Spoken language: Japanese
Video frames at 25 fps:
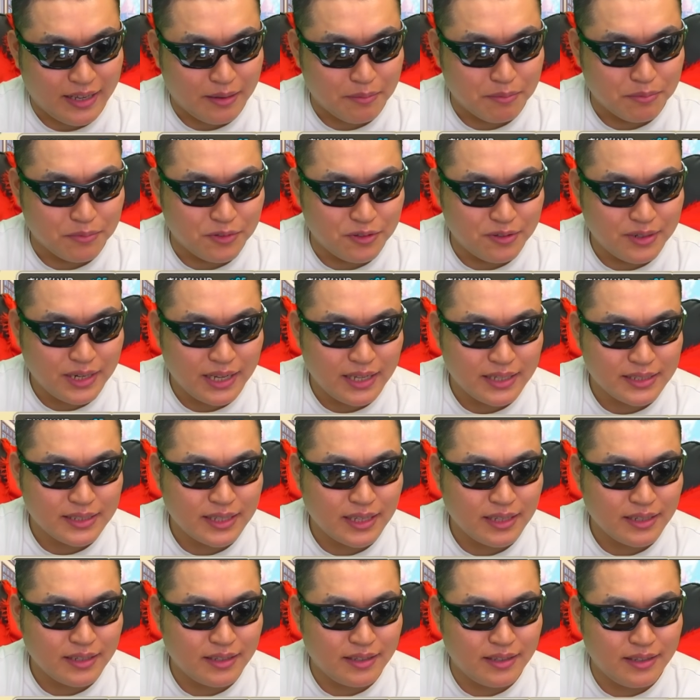
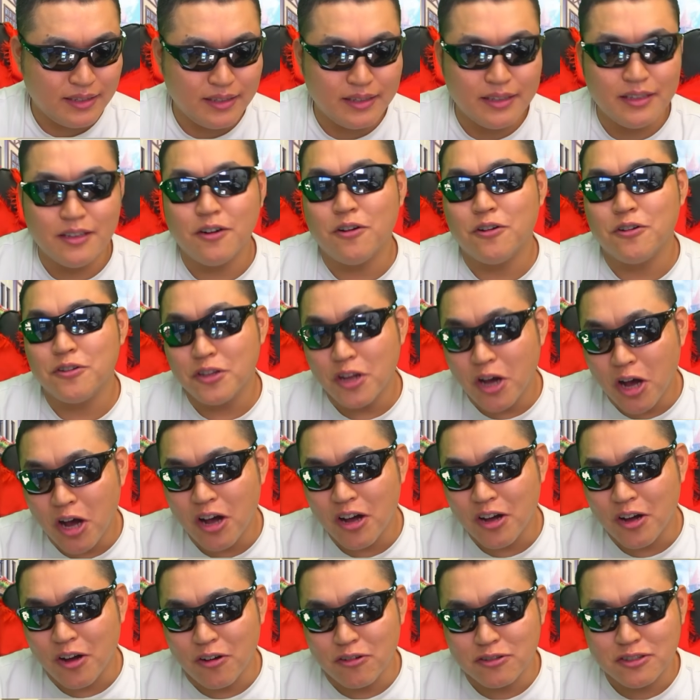紫色の
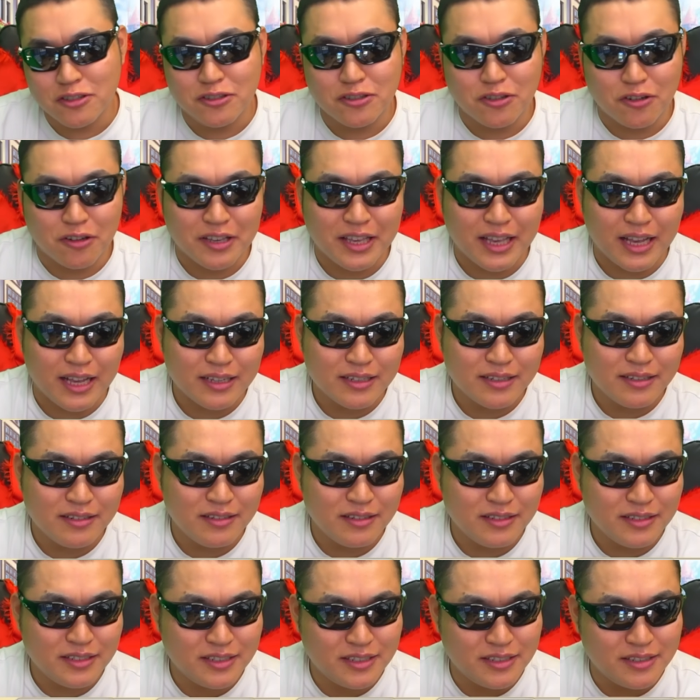コスト
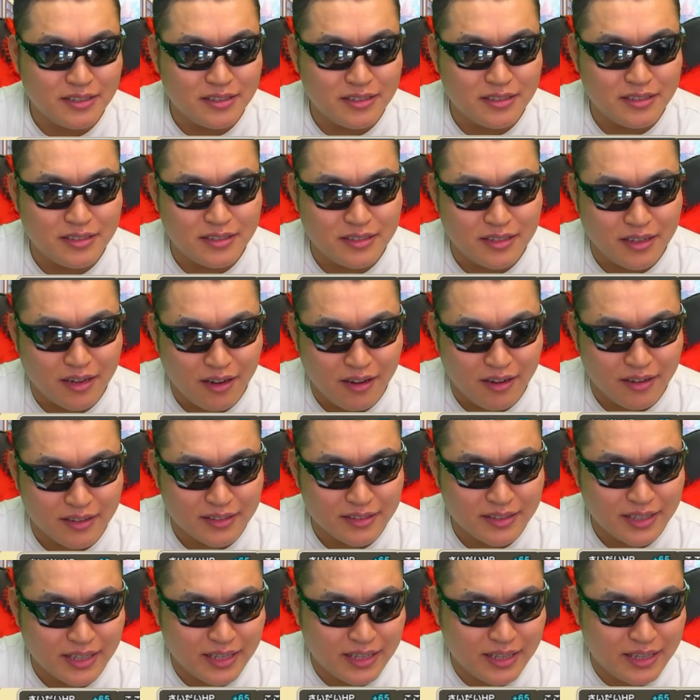114。
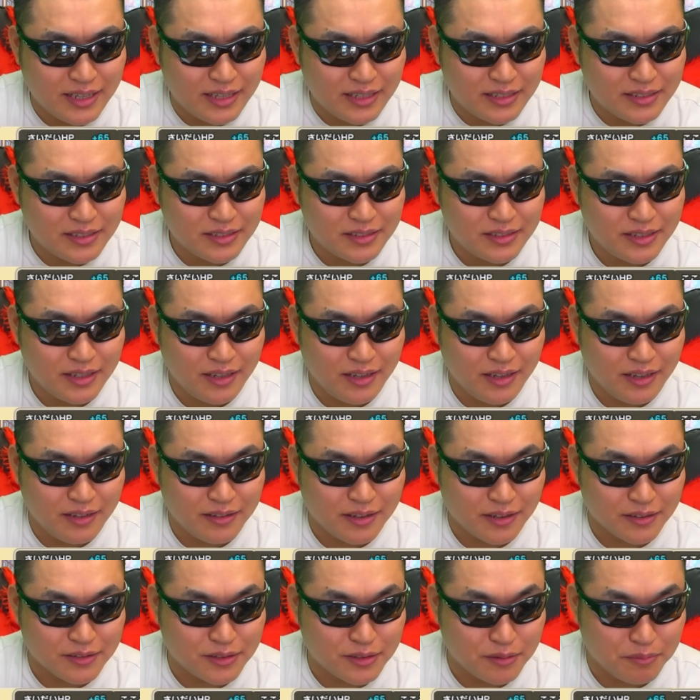
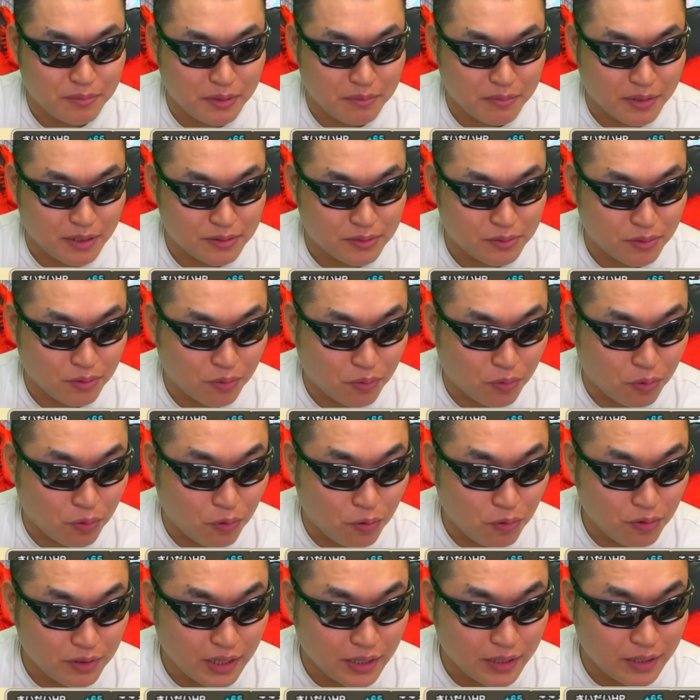ステータス見ますと
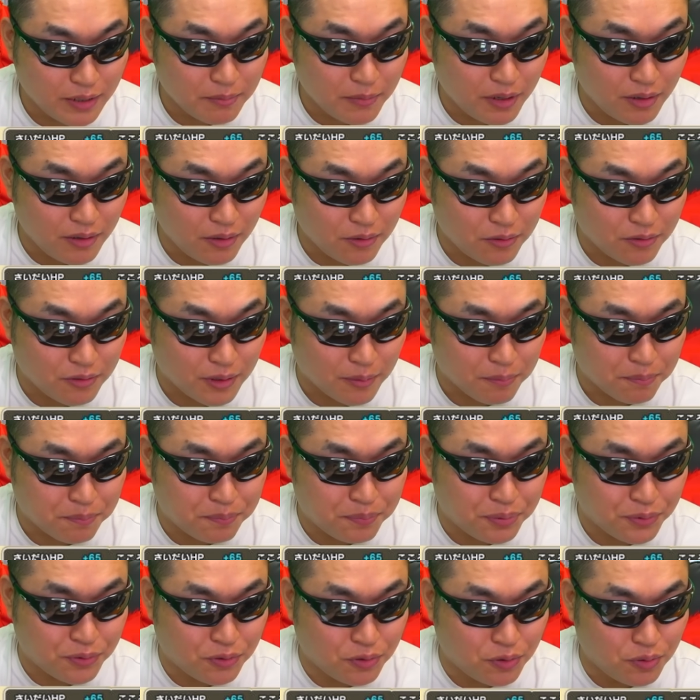攻撃魔力が
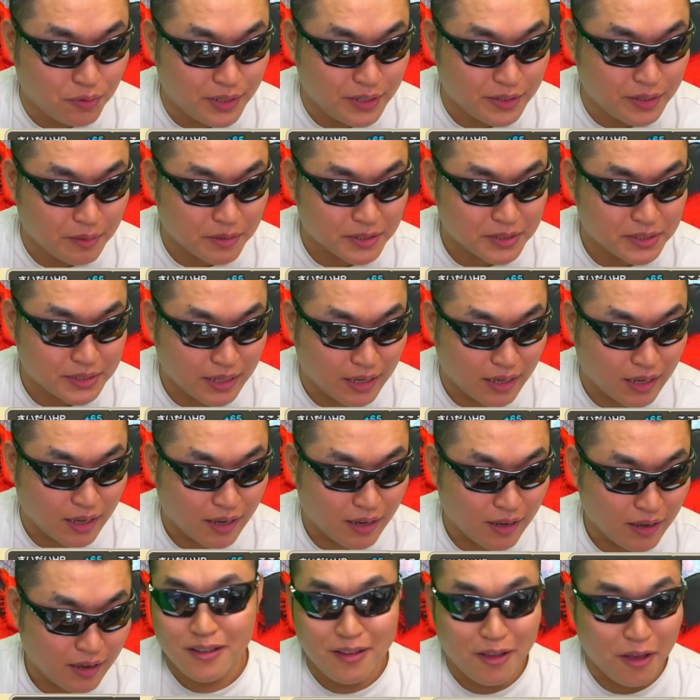ぶっ壊れてますね。